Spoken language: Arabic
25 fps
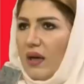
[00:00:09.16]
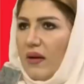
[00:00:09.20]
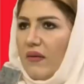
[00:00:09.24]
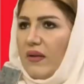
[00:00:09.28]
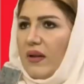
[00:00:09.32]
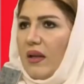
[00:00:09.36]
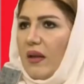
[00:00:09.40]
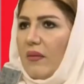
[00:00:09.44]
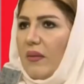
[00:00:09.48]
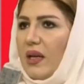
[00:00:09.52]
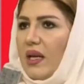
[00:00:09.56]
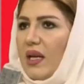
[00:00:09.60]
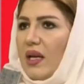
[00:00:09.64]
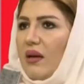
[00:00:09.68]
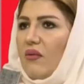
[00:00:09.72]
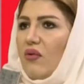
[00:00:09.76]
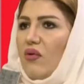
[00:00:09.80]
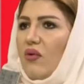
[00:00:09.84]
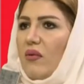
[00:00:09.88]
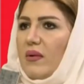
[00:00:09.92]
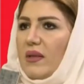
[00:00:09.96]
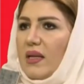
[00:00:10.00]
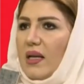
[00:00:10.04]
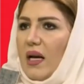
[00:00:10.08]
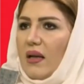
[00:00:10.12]
فيتامين اي هو
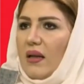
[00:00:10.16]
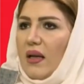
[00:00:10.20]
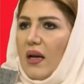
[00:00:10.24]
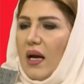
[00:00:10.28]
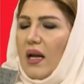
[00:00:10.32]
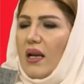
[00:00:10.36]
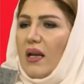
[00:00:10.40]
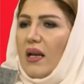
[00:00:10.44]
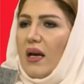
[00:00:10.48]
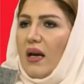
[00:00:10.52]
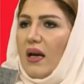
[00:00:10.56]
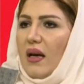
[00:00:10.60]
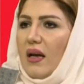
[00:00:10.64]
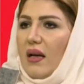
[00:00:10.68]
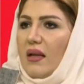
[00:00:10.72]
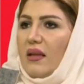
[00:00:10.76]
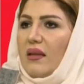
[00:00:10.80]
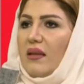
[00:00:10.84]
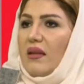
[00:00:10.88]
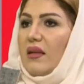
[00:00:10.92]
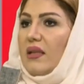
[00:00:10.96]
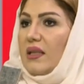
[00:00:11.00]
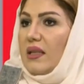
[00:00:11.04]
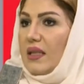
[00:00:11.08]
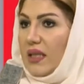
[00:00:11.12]
بيساعد على
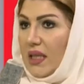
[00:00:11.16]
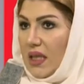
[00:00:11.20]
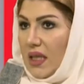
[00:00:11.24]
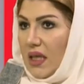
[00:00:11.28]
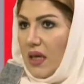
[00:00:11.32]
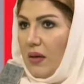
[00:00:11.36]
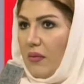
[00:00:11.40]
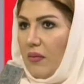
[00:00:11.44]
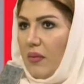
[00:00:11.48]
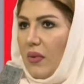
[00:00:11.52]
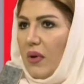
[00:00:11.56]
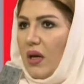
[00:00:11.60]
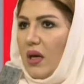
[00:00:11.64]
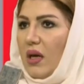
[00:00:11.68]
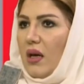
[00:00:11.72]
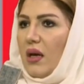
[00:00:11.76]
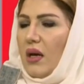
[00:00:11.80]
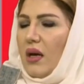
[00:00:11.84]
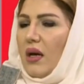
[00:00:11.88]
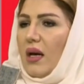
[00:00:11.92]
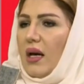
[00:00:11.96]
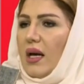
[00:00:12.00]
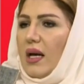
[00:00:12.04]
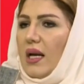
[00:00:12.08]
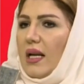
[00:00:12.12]
الترطيب
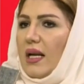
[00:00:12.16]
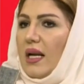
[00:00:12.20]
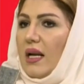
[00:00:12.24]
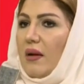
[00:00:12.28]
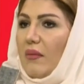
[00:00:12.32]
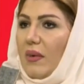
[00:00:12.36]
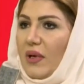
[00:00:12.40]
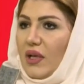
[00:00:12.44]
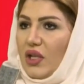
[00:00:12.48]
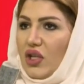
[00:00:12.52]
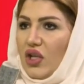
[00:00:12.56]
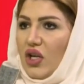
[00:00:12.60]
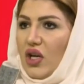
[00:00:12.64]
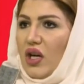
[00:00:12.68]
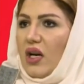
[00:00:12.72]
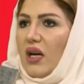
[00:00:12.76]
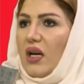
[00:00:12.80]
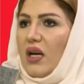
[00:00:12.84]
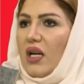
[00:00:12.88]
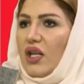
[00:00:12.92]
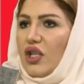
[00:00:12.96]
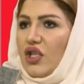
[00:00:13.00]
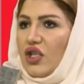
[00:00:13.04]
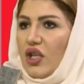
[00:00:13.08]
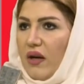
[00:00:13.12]
آه، للبشره
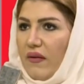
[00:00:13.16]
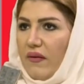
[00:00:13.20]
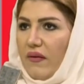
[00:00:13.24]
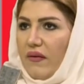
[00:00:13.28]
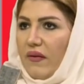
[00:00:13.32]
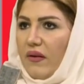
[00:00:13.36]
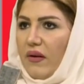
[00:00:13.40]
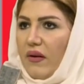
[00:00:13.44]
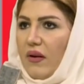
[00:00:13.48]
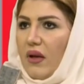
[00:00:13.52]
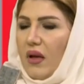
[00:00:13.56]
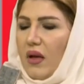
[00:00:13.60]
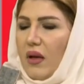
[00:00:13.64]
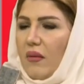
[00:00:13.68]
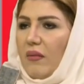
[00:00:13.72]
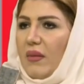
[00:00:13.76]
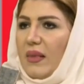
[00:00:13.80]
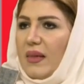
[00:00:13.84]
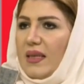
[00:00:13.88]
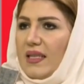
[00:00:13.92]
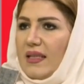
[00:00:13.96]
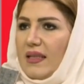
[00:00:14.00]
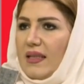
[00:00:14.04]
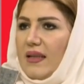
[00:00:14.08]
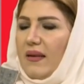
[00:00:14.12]
الجافه
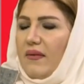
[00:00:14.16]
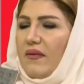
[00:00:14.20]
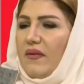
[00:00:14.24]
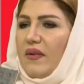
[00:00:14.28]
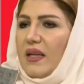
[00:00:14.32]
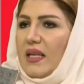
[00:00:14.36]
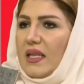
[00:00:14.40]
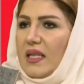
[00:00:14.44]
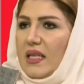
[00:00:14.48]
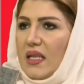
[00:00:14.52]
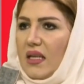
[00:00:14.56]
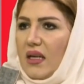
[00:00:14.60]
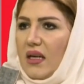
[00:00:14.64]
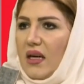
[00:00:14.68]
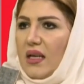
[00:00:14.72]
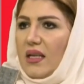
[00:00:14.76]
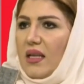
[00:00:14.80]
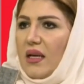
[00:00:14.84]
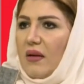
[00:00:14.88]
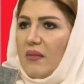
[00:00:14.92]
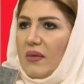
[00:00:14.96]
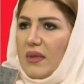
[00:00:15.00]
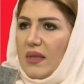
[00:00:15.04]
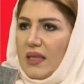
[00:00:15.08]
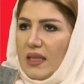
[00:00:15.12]
بس في كتير خطا
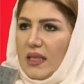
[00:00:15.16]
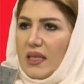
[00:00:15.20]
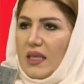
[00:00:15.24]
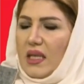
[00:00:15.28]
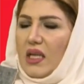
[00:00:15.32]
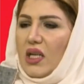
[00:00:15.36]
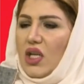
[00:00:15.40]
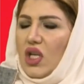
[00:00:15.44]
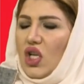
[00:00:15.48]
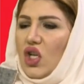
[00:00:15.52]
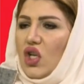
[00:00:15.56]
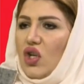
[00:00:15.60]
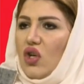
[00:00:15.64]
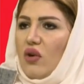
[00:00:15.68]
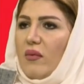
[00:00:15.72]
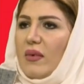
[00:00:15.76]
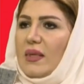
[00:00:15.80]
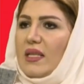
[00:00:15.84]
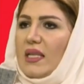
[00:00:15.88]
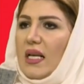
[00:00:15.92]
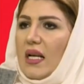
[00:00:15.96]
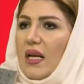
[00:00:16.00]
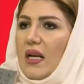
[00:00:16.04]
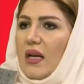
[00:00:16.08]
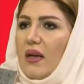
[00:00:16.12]
بيصير انه
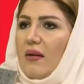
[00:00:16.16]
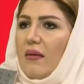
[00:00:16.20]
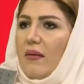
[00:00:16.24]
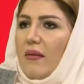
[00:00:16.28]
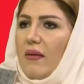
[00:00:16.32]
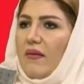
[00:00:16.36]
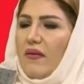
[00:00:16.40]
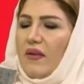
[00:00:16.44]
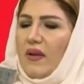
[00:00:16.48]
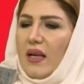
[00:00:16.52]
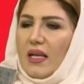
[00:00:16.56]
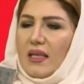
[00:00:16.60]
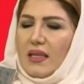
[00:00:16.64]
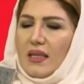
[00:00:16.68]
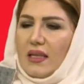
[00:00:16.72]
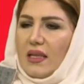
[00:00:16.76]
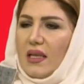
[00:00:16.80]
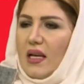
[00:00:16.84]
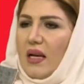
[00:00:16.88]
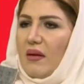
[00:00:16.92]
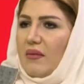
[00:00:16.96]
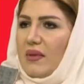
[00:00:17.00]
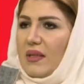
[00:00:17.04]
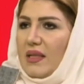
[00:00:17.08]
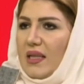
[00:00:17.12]
مثلا في ناس كتير
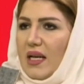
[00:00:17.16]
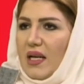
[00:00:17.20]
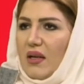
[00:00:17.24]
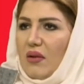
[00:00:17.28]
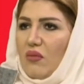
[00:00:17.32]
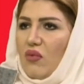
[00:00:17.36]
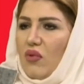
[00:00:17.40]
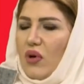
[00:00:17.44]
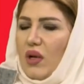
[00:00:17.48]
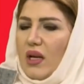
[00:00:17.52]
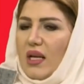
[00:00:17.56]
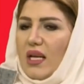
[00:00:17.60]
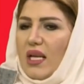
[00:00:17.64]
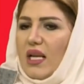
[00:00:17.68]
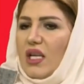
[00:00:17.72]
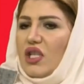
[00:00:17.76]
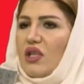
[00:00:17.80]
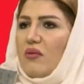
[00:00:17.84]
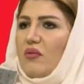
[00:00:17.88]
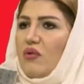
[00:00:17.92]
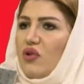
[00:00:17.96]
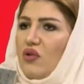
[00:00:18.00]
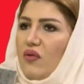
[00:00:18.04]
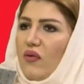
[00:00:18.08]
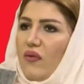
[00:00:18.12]
عم يستخدموا يعني كل شيء
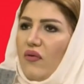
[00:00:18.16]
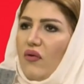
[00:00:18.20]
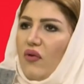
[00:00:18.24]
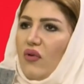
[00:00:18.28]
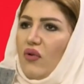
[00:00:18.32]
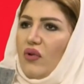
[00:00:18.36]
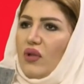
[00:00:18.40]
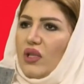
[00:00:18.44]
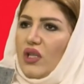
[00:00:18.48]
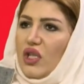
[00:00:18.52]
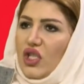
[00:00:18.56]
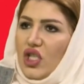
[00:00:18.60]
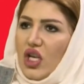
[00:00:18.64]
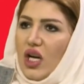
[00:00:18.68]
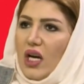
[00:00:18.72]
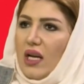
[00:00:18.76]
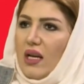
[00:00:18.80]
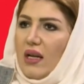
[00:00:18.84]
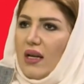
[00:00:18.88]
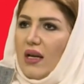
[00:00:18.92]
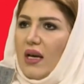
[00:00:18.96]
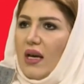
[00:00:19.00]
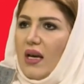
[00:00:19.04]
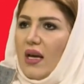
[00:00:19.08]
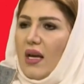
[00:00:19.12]
بيشوفوه
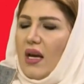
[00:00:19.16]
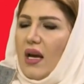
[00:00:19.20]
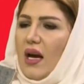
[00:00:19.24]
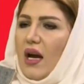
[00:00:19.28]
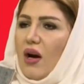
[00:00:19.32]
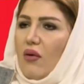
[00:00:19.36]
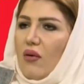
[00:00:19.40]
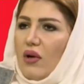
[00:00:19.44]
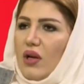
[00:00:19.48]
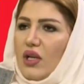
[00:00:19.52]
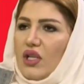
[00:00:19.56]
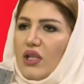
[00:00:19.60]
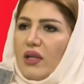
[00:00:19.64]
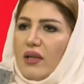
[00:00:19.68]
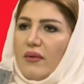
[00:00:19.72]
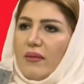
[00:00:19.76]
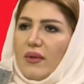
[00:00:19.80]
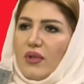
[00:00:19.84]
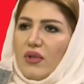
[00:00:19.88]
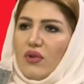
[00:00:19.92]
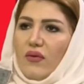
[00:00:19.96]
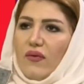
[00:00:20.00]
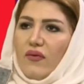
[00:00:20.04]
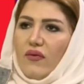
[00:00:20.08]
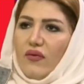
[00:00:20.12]
تجاري او كل شيء
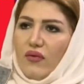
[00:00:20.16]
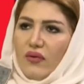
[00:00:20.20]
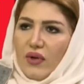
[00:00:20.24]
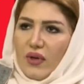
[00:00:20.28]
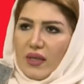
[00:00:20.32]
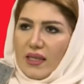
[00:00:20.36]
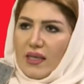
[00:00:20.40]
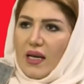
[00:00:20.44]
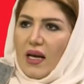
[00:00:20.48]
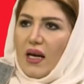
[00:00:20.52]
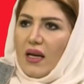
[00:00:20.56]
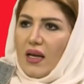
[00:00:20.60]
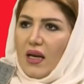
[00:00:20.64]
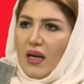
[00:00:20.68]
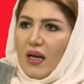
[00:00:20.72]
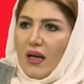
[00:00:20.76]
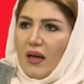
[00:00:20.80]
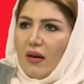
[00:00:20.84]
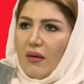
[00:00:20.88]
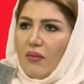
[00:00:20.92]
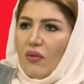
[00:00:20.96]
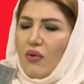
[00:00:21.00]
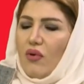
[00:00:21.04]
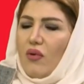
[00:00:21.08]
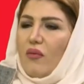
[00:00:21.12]
بيشوفوه نصايح
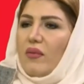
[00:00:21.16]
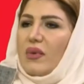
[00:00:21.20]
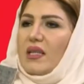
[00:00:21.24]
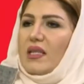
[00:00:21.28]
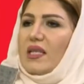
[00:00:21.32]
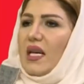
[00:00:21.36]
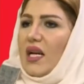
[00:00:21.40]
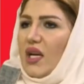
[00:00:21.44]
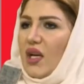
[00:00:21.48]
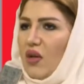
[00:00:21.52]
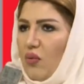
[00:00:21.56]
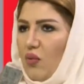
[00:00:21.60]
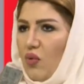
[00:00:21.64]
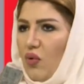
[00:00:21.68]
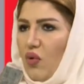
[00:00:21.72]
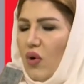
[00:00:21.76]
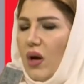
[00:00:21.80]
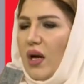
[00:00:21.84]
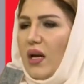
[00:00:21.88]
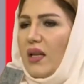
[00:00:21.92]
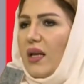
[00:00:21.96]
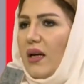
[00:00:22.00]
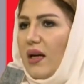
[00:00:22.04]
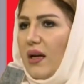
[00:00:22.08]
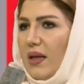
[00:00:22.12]
بيقوم بيستخدموه
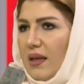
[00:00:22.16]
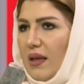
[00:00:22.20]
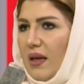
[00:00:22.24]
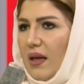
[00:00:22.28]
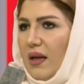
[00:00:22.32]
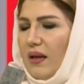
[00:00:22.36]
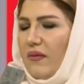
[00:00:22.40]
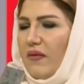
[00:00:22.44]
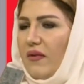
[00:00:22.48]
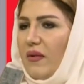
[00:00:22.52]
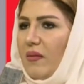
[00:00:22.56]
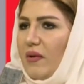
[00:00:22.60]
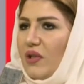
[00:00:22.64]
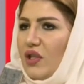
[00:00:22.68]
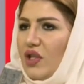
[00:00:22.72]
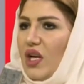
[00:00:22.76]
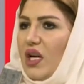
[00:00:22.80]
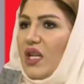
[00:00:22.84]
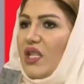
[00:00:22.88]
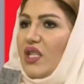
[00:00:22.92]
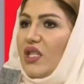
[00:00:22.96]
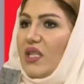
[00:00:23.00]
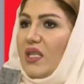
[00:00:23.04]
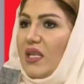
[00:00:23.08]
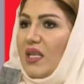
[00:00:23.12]
وهذا خطا في
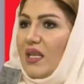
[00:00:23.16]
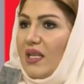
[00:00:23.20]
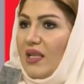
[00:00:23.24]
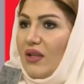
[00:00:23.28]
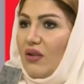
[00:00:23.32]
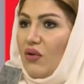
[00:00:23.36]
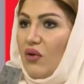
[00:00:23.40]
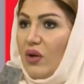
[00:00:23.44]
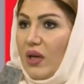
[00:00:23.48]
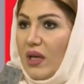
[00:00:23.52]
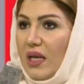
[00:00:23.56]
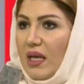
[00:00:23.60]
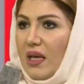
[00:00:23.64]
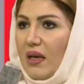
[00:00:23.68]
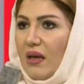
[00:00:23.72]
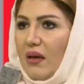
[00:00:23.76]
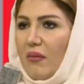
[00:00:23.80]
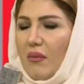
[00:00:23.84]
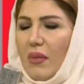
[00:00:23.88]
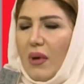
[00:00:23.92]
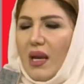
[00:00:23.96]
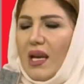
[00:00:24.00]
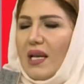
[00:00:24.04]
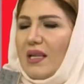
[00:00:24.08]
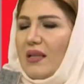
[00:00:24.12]
بشرات دهنيه
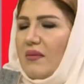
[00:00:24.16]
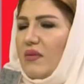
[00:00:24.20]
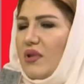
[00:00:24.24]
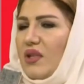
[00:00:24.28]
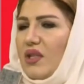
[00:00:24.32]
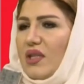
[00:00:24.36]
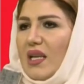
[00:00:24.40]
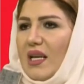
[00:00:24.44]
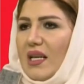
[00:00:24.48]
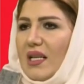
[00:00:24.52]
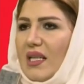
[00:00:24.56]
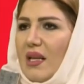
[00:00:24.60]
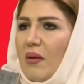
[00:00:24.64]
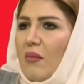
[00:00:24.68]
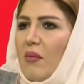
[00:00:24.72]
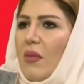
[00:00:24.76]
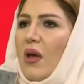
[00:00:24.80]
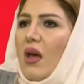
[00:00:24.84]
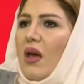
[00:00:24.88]
ما لازم تستخدم